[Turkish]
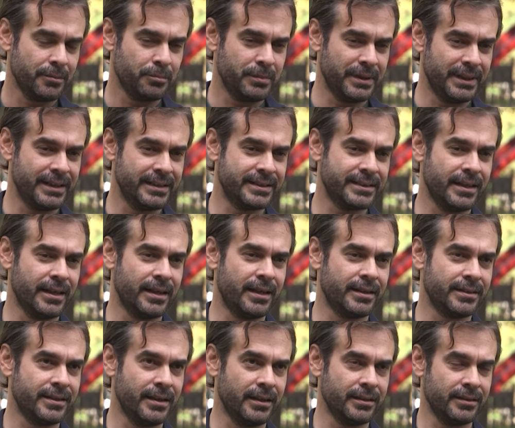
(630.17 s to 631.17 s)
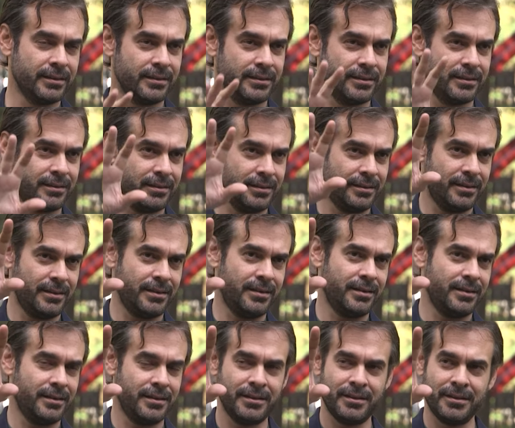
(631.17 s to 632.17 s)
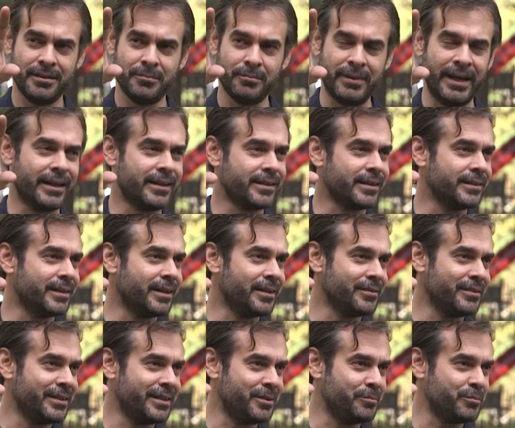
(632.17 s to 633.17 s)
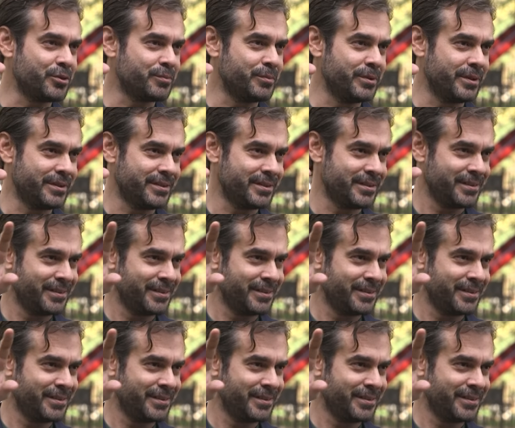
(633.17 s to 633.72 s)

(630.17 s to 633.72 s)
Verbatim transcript: bilgisayardan e, ekrana verilmiş bir e,